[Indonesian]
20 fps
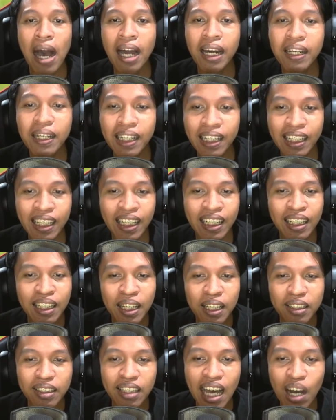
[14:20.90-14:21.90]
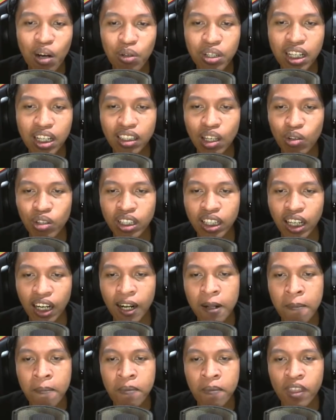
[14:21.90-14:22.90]
pandai dia tahu dia tahu dia
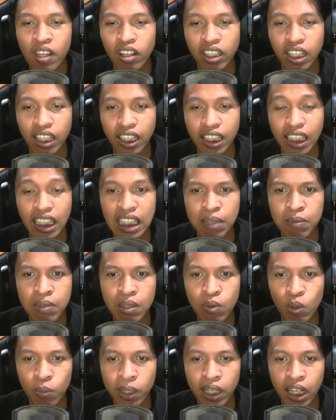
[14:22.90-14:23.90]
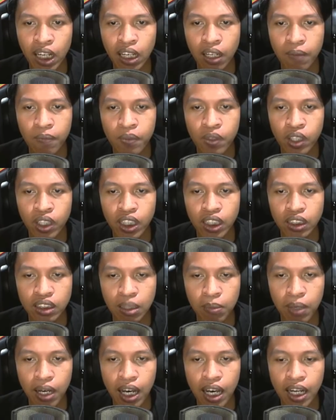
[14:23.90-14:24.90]
oke kita diem diem lo padahal
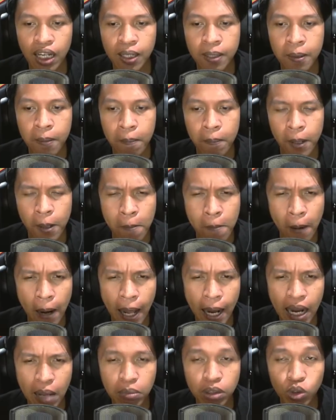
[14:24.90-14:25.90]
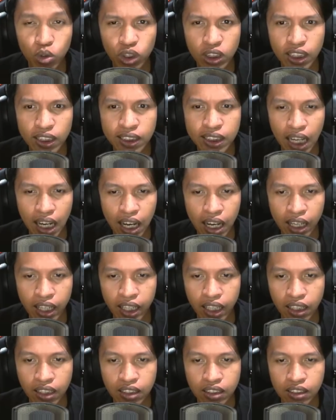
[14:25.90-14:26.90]
sabar pelan pelan abis itu kita cakar
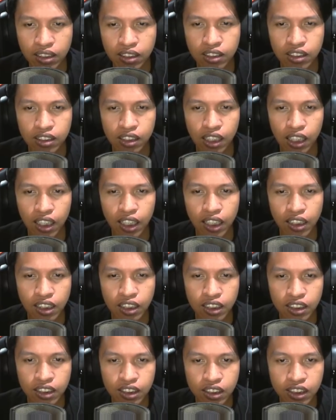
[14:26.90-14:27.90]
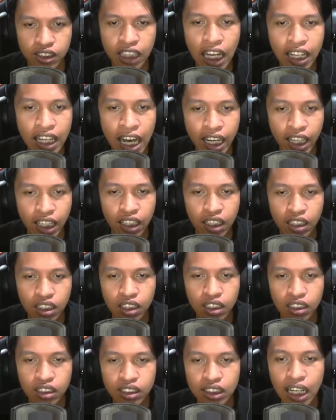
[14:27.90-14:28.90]
dia nah, cakar
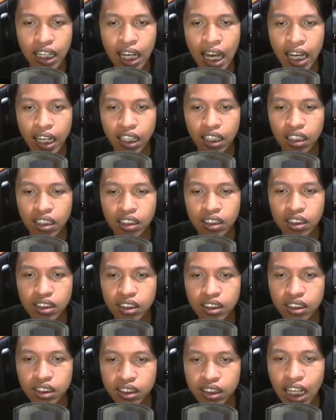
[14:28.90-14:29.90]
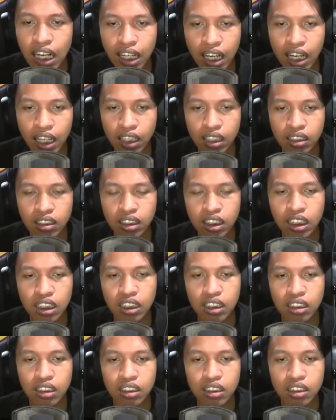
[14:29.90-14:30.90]
cakar cakar ih